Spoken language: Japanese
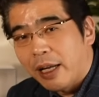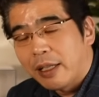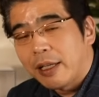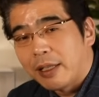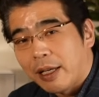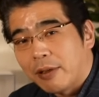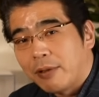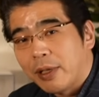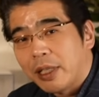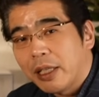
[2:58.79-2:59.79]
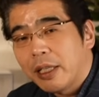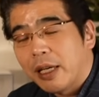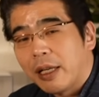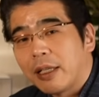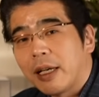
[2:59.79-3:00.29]
あなたが泣こうがね、
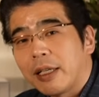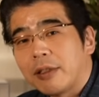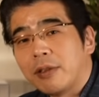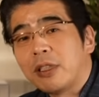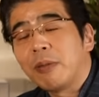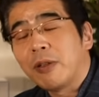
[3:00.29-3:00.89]
あなたが苦し